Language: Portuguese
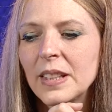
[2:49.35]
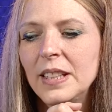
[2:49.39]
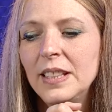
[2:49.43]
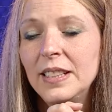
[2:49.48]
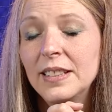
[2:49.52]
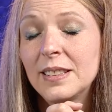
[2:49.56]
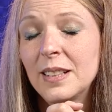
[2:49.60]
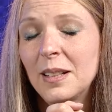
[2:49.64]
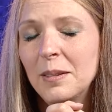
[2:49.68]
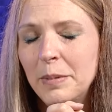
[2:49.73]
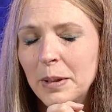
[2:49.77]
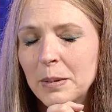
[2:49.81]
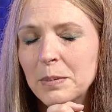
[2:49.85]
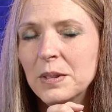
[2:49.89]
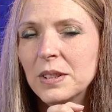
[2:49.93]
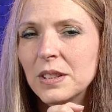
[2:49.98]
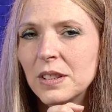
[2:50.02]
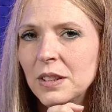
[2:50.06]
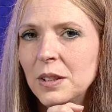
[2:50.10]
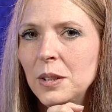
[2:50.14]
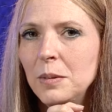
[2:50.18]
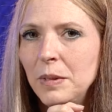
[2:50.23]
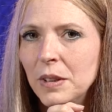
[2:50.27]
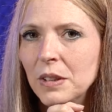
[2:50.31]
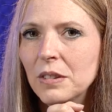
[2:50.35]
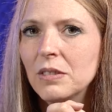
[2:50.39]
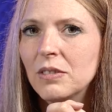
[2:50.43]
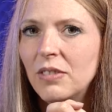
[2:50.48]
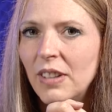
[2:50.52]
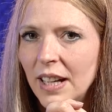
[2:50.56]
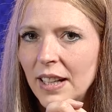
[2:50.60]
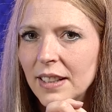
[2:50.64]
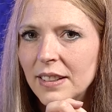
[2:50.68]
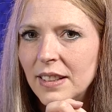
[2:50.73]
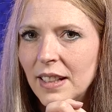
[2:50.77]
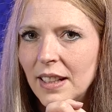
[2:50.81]
E sabemos que o inimigo
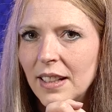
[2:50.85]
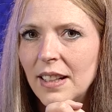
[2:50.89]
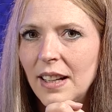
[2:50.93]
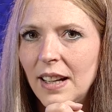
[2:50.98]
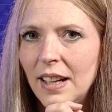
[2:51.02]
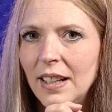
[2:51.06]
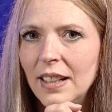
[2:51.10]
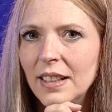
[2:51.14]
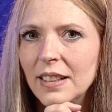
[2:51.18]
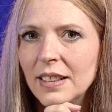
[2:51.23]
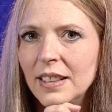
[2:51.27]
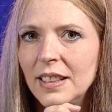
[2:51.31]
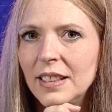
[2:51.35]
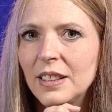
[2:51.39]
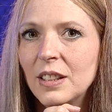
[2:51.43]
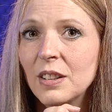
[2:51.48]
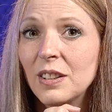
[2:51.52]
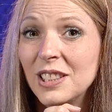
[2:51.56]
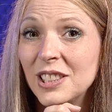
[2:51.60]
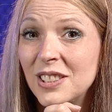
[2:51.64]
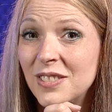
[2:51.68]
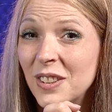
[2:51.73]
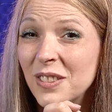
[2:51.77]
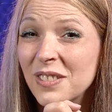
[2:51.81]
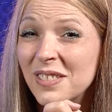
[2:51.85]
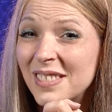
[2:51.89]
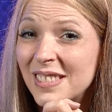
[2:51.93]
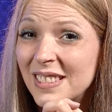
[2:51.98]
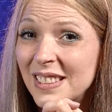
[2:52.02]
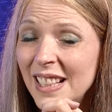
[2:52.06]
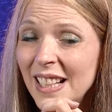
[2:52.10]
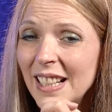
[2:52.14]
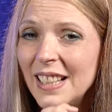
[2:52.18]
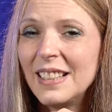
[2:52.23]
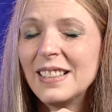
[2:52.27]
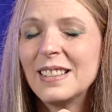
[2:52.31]
vai atacar, então eles vão
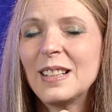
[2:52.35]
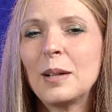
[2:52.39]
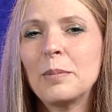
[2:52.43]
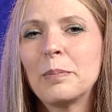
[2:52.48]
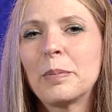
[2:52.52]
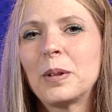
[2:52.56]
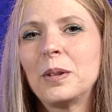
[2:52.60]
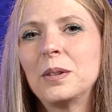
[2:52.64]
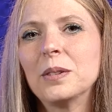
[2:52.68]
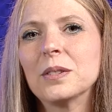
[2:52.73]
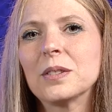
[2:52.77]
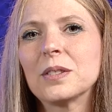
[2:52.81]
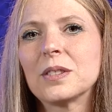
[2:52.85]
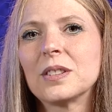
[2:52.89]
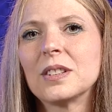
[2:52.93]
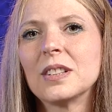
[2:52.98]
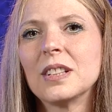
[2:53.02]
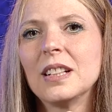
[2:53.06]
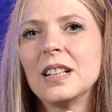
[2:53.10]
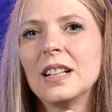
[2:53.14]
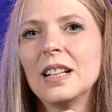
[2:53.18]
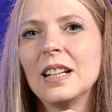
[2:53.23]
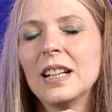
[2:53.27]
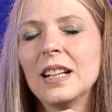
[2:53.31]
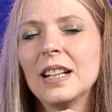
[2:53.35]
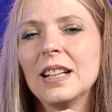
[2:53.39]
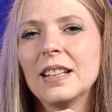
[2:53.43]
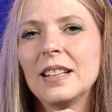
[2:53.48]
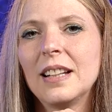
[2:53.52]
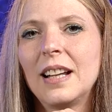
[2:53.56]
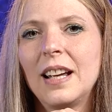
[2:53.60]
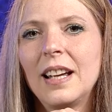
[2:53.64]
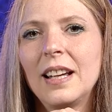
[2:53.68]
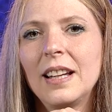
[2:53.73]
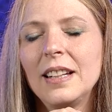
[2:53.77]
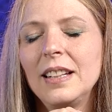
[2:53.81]
ter que estar prontos.
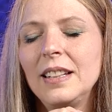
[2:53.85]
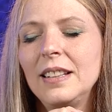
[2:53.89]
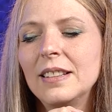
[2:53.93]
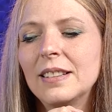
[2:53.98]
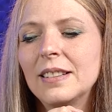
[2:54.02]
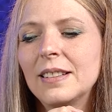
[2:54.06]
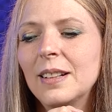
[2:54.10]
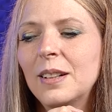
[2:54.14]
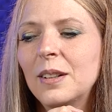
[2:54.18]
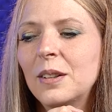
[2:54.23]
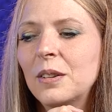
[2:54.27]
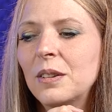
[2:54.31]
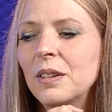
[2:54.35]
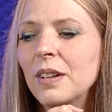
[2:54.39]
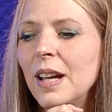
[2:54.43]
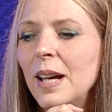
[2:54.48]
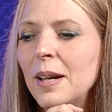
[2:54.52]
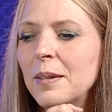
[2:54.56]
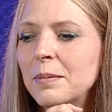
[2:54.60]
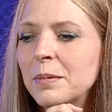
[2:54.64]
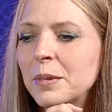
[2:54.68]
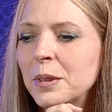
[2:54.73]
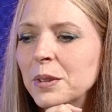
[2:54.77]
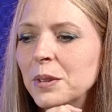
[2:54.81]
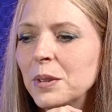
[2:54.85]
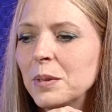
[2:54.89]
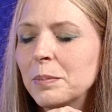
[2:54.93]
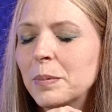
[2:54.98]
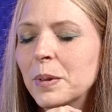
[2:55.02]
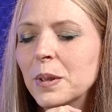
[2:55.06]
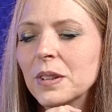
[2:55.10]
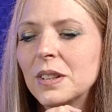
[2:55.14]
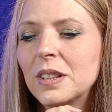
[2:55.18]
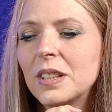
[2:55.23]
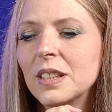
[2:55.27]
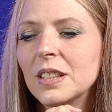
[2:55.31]
Né? Então, é muito
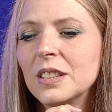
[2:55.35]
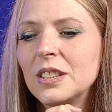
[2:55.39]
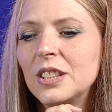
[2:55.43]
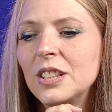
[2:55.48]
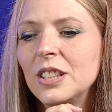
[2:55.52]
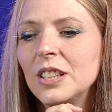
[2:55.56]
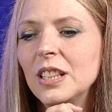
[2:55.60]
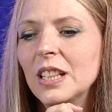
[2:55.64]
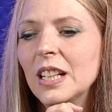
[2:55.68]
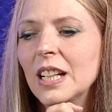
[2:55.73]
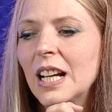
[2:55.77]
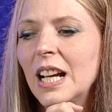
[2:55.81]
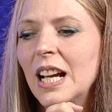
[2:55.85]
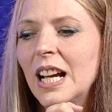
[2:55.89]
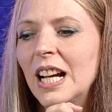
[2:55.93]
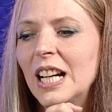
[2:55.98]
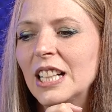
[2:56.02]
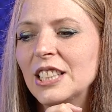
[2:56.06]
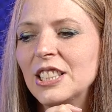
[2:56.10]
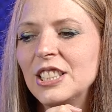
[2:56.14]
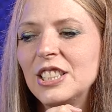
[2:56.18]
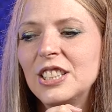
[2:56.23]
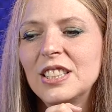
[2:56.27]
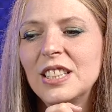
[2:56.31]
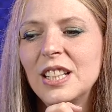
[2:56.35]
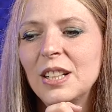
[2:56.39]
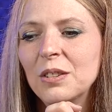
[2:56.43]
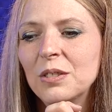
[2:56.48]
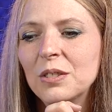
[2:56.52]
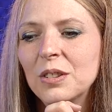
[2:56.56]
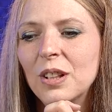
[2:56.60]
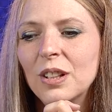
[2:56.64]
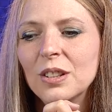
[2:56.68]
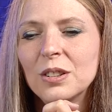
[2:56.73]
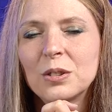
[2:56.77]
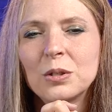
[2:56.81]
importante a gente ter
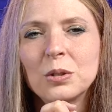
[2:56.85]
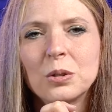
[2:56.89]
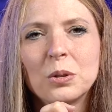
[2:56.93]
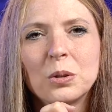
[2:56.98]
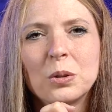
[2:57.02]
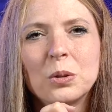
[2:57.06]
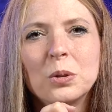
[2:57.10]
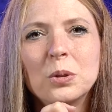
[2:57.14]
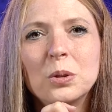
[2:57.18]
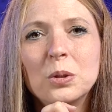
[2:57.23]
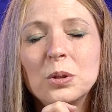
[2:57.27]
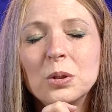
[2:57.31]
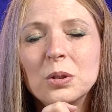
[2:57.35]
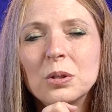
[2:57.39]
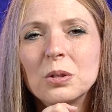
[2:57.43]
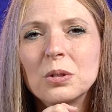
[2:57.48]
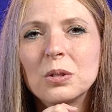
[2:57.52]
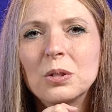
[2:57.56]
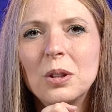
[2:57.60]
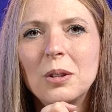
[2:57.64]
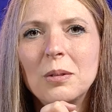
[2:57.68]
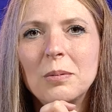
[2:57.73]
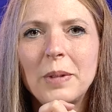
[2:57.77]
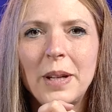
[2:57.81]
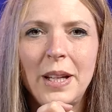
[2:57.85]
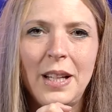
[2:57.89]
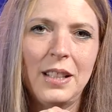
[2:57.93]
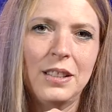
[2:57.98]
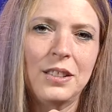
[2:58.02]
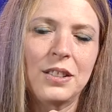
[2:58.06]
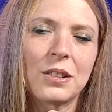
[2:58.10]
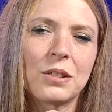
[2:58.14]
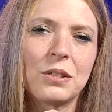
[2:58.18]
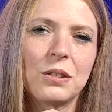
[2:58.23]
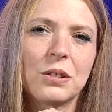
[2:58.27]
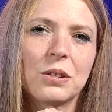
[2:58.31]
o nosso culto
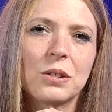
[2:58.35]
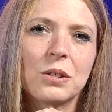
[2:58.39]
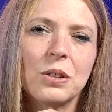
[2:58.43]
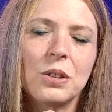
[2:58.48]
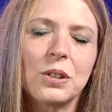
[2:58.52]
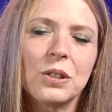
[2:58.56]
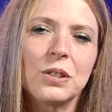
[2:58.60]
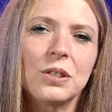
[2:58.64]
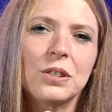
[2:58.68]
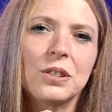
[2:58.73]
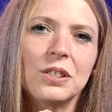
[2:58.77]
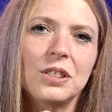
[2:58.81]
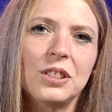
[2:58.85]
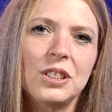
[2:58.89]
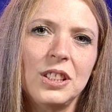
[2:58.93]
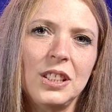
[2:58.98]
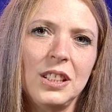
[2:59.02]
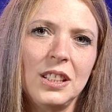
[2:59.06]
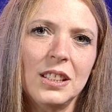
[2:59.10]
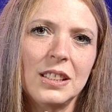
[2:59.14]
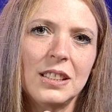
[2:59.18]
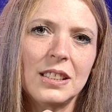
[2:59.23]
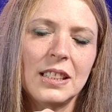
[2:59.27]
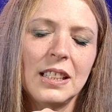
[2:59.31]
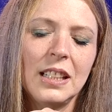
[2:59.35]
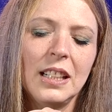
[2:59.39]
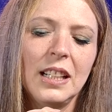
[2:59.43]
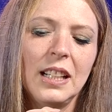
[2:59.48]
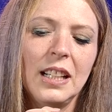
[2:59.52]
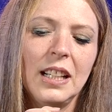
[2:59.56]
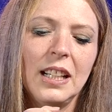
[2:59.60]
doméstico todos os dias.